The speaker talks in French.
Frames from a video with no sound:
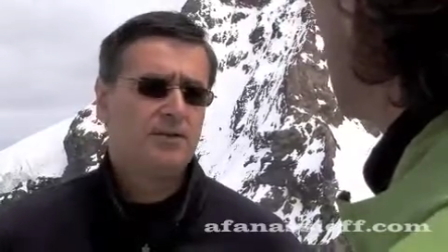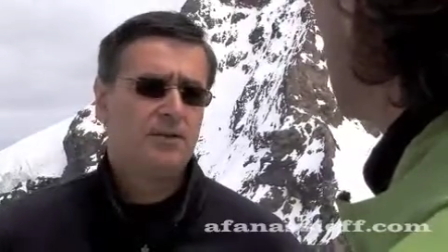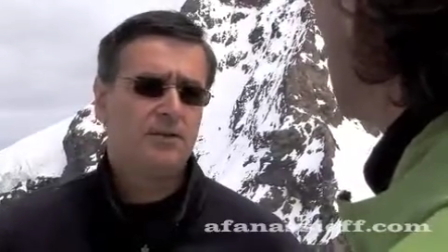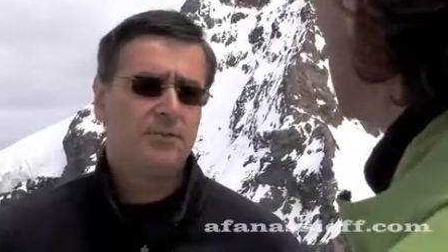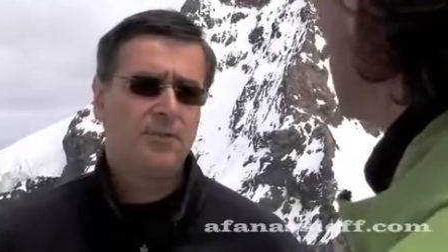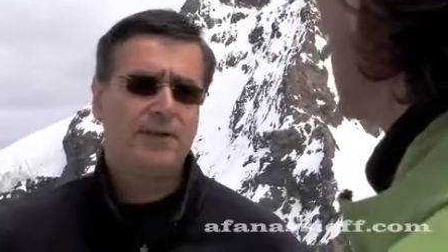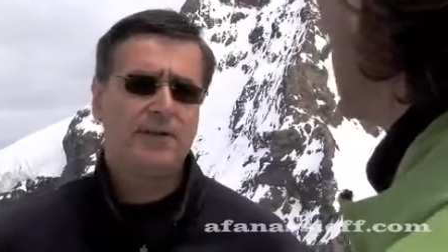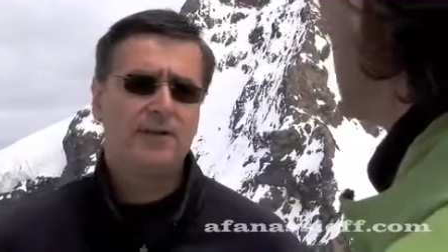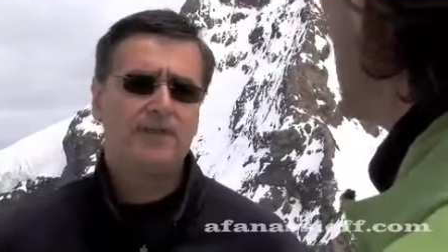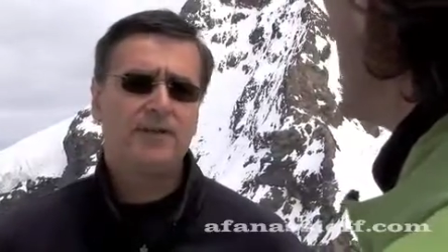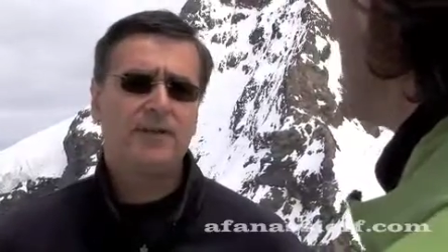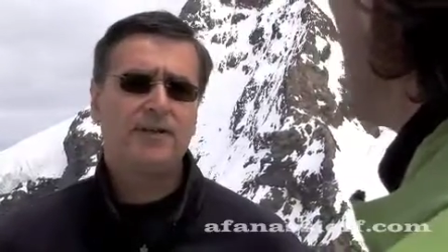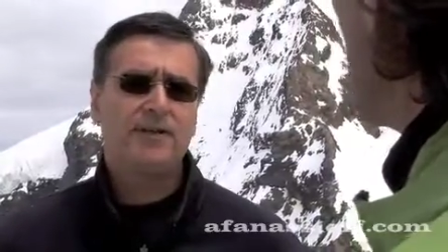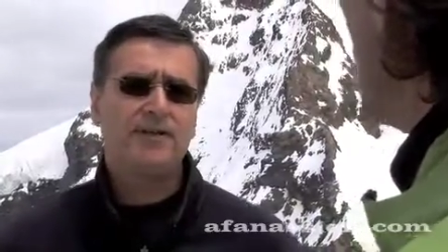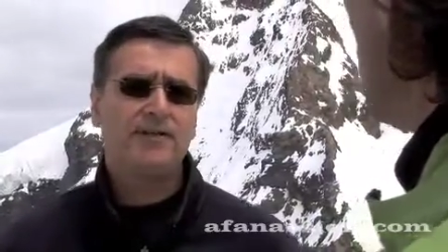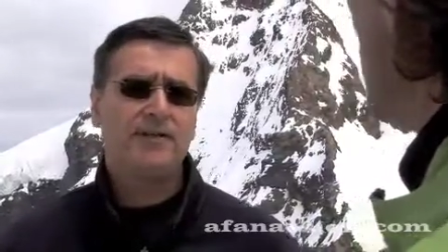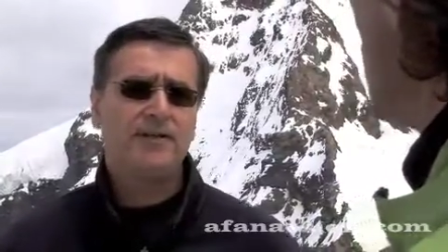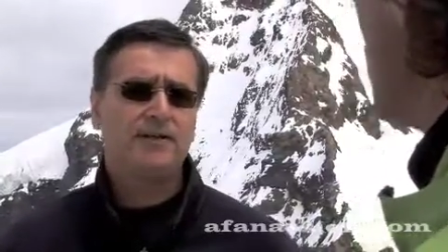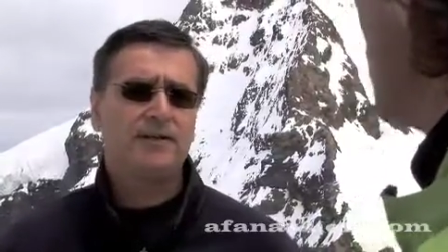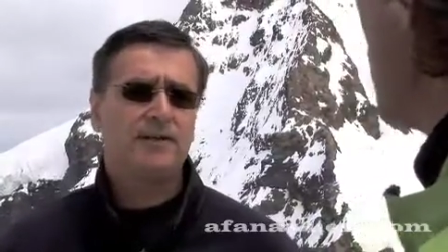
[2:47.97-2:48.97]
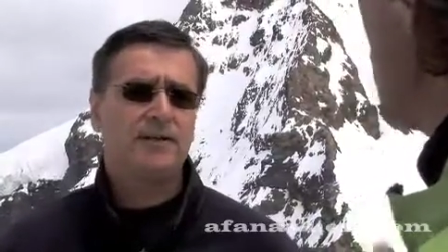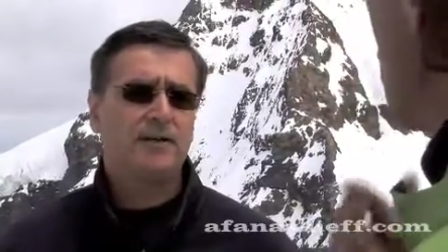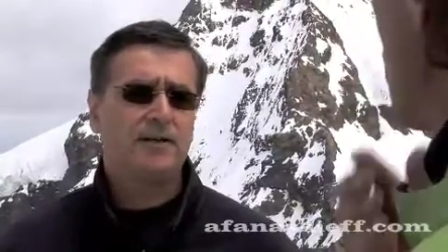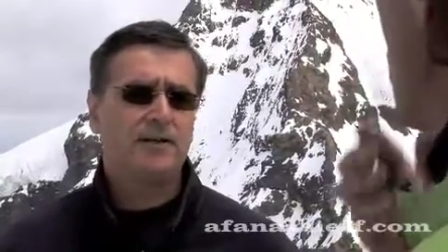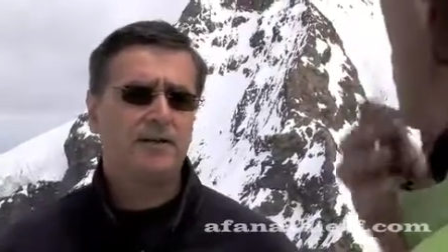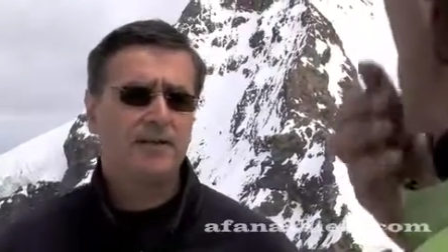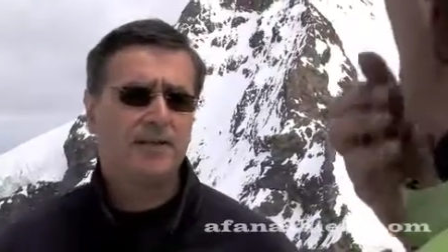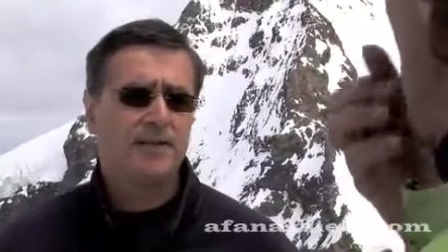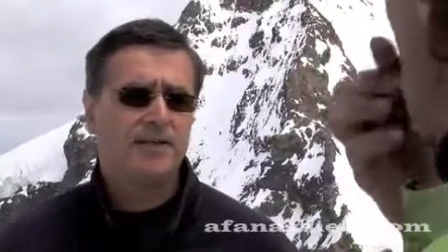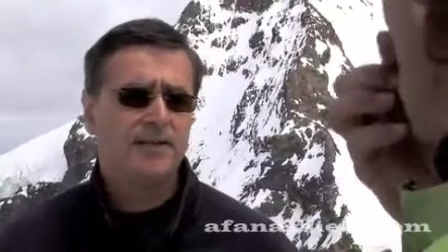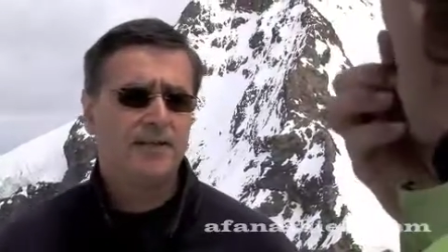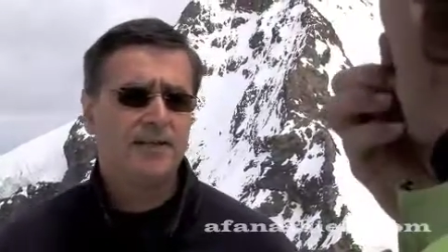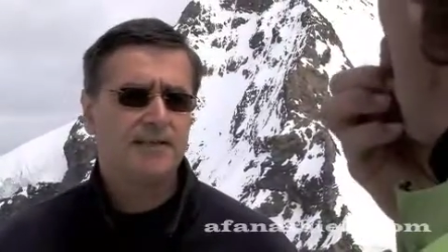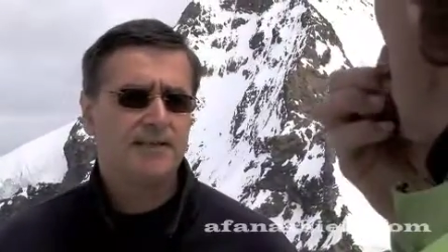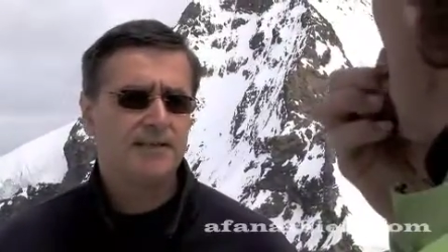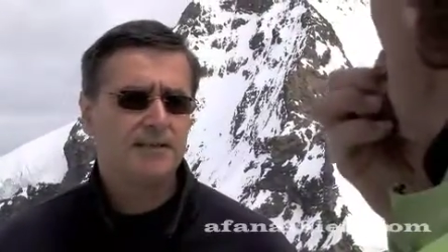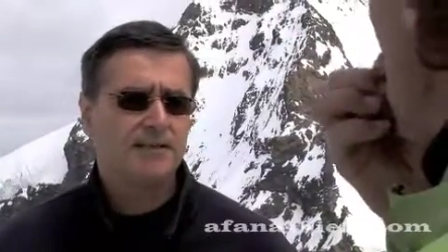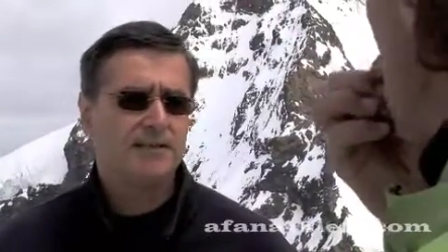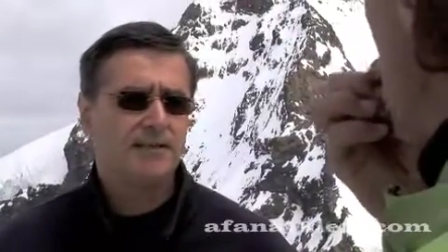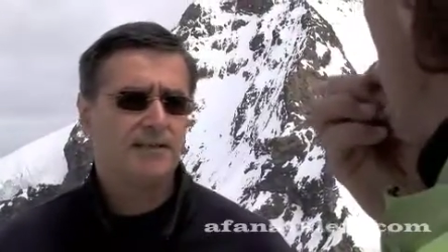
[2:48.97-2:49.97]
depuis la fin de la dernière grande
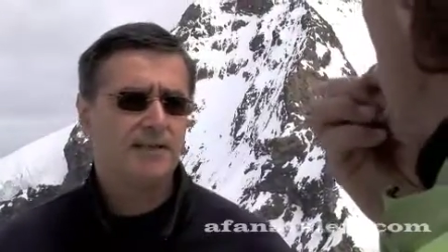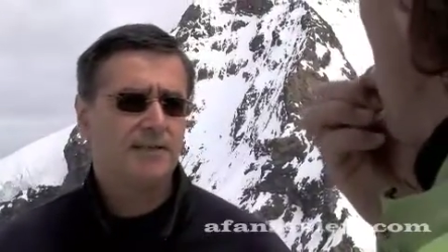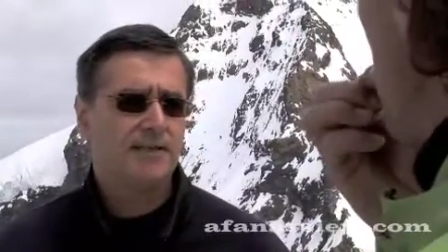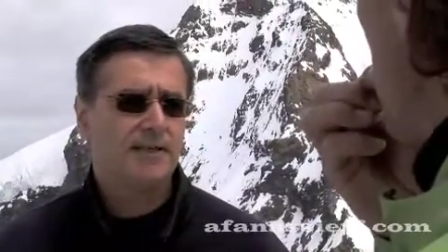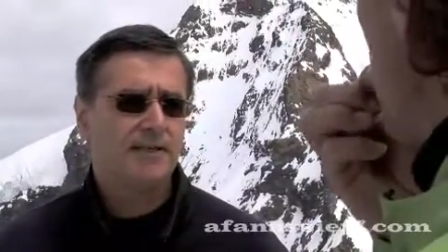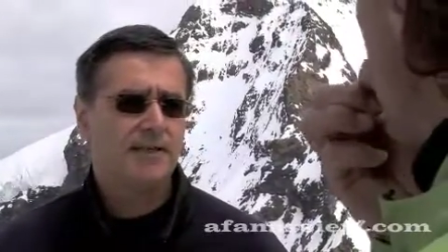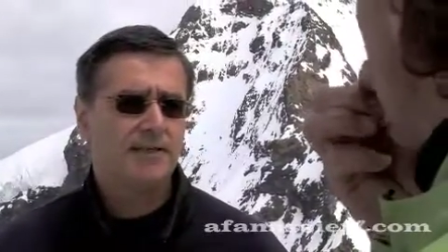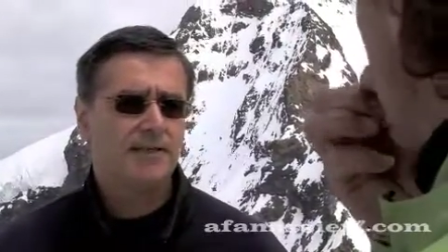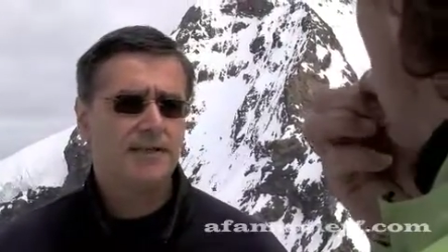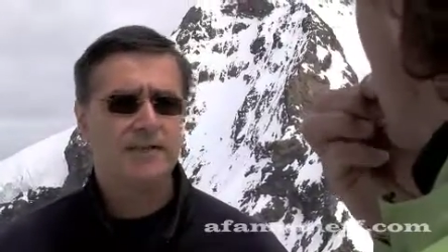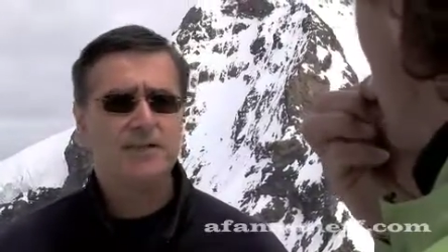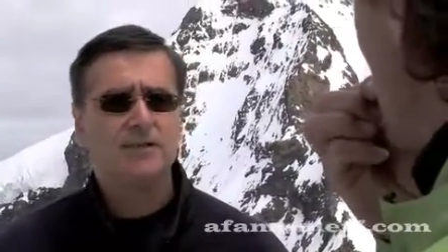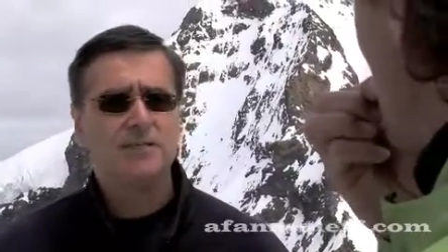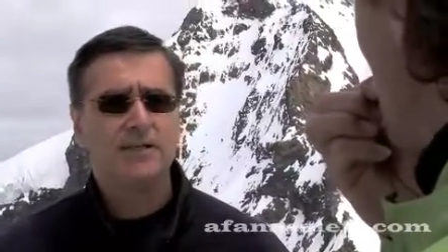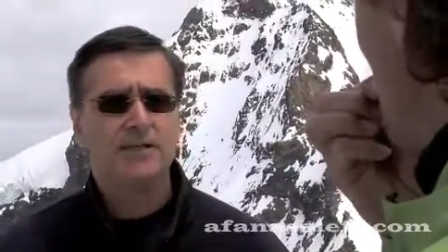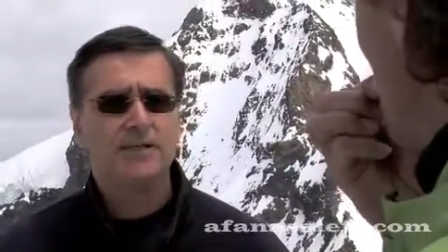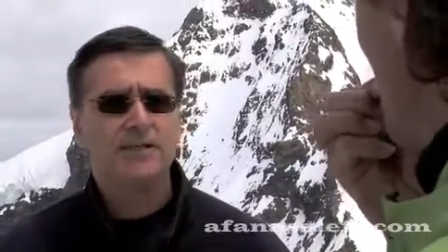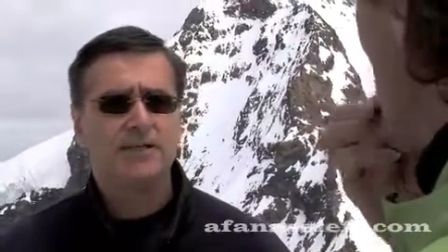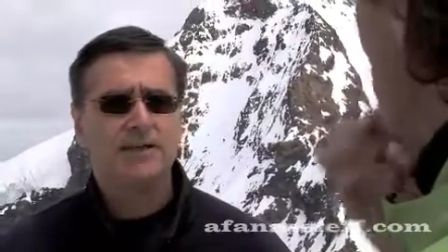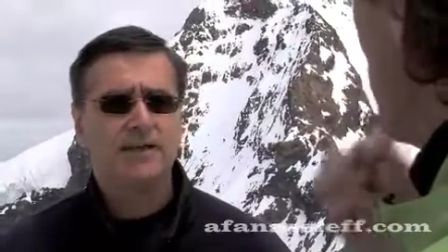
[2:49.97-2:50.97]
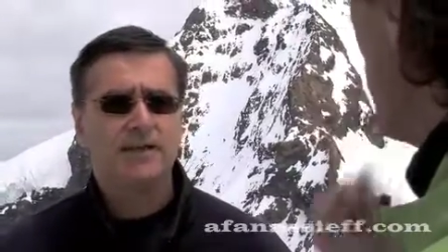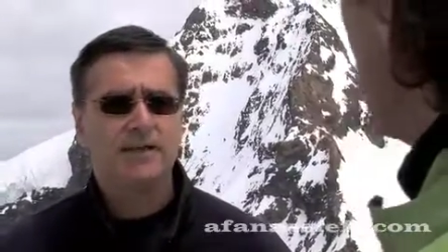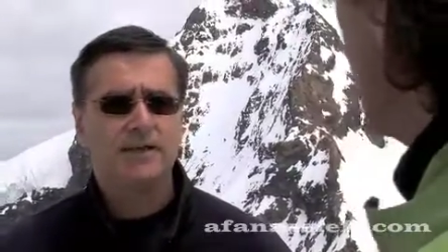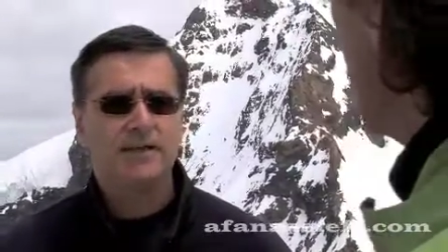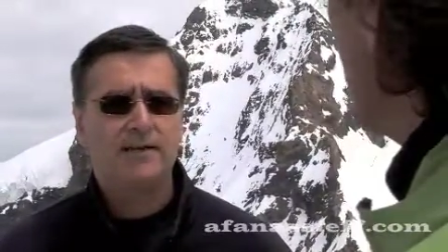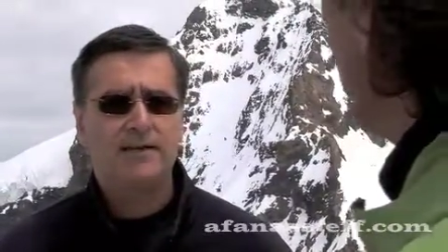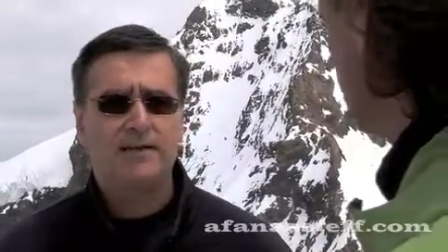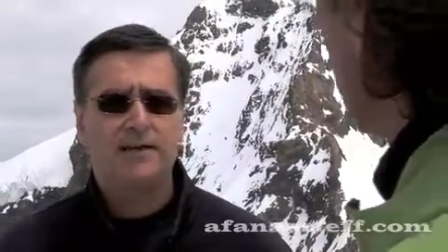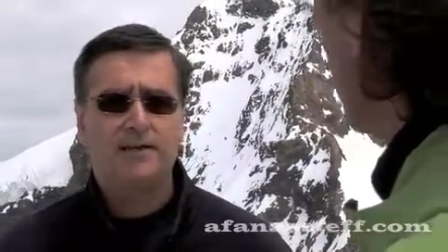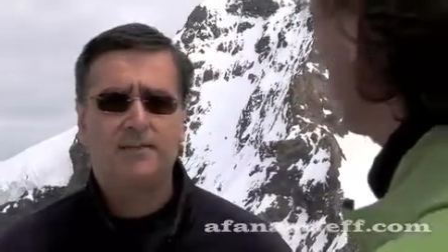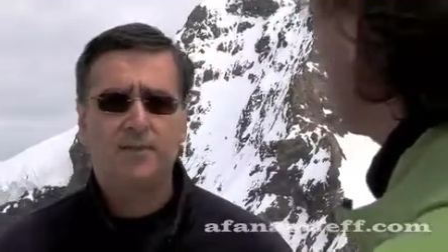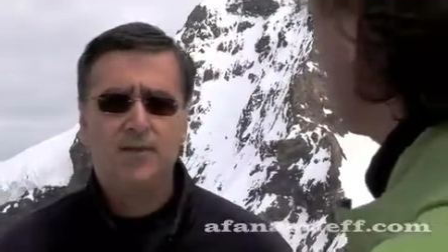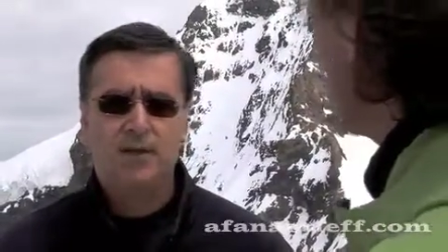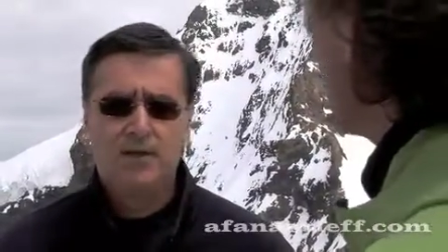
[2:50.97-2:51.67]
glaciation, euh, il y a 15 000 ans en arrière,